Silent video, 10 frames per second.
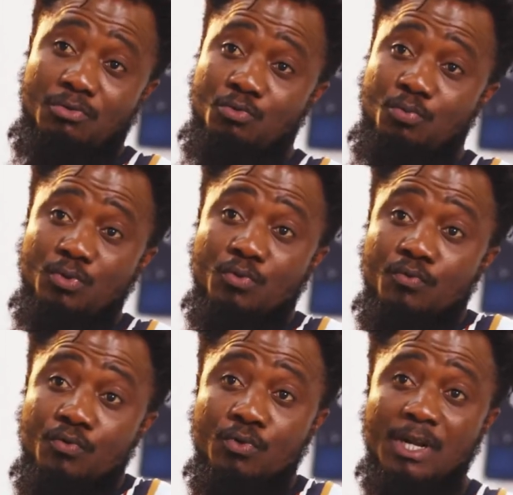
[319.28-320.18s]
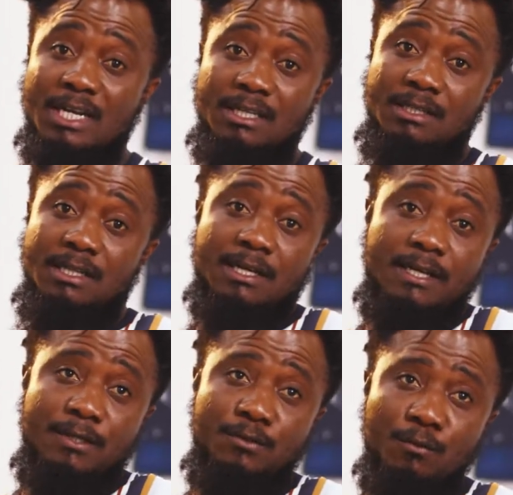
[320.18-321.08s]
Du point de vue de la qualité de la
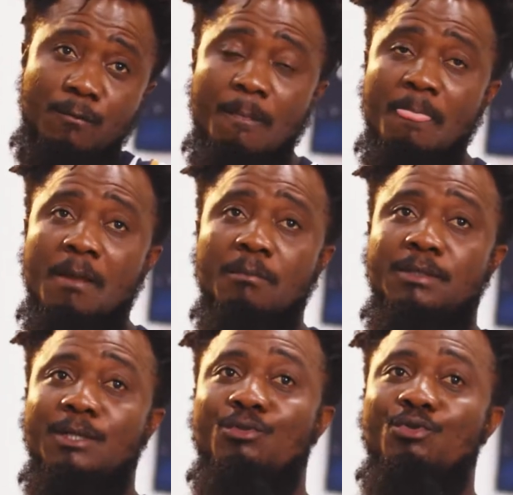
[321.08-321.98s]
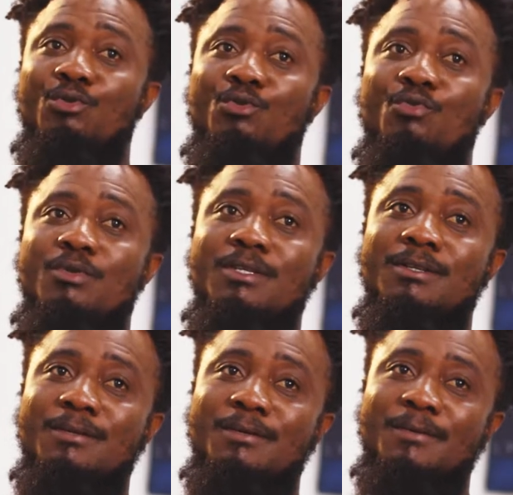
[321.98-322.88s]
création, peut-être que je
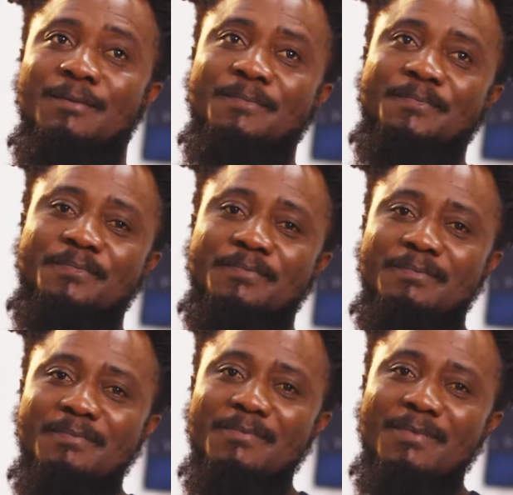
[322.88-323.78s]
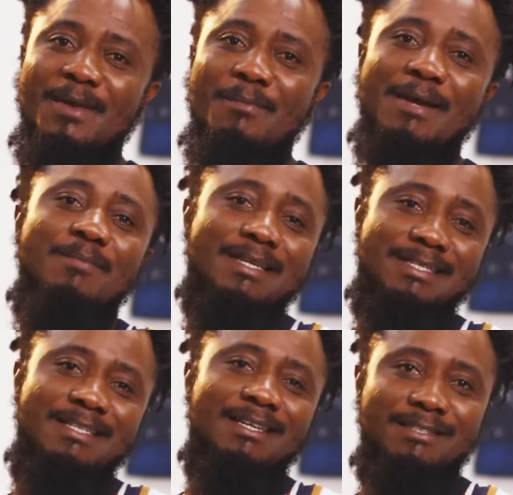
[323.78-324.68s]
suis euh, mal
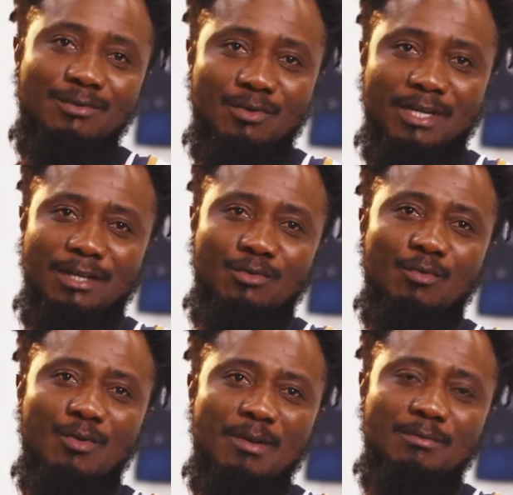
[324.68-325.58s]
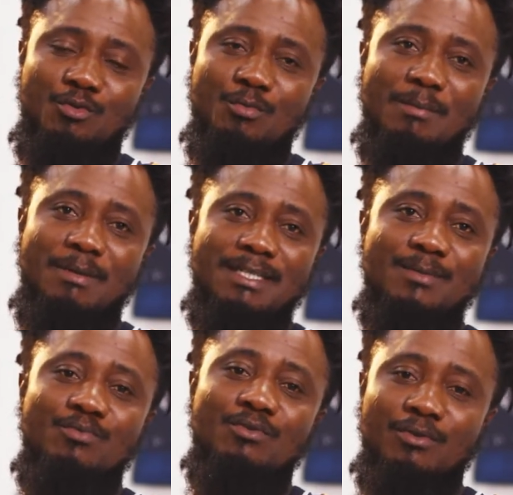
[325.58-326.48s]
placé en tant que créateur moi-même, je suis mal
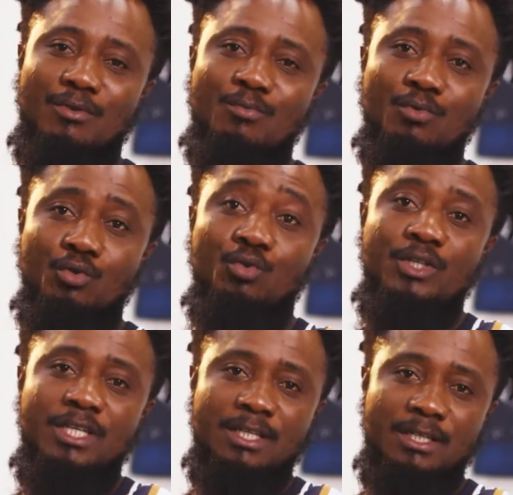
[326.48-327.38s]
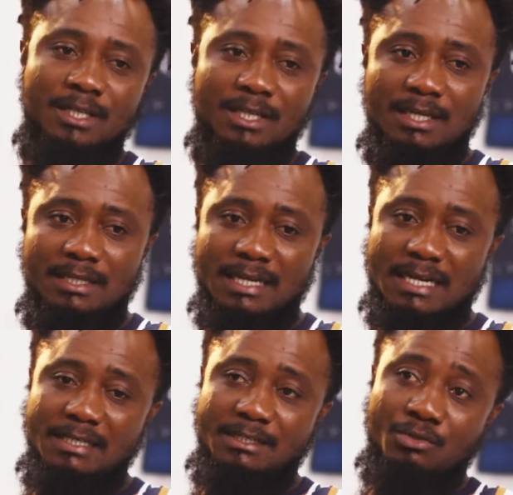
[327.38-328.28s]
placé pour, euh, juger la
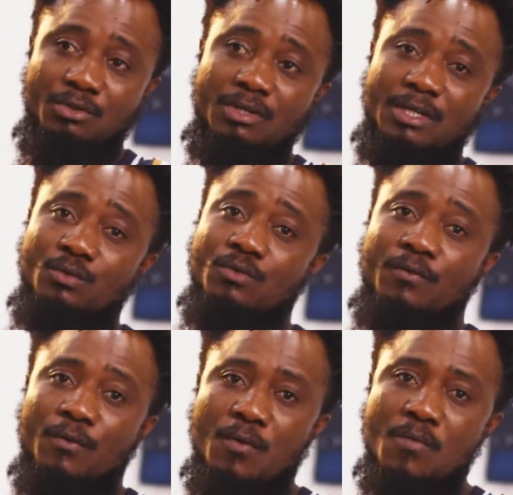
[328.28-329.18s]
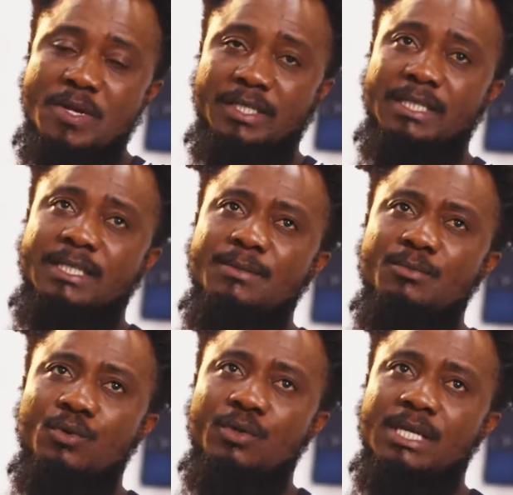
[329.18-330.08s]
qualité de ce que les autres font, mais
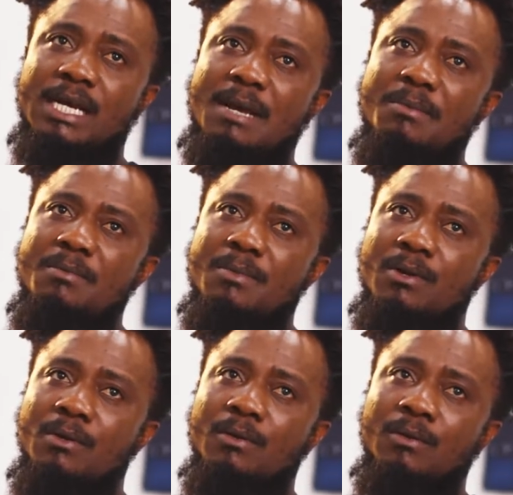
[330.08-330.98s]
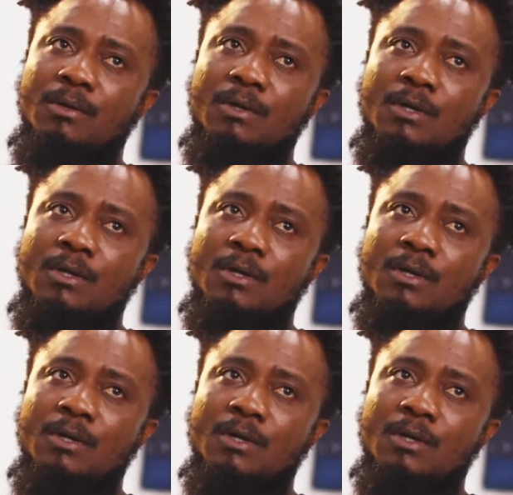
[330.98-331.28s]
j'estime qu'il y a quand même euh,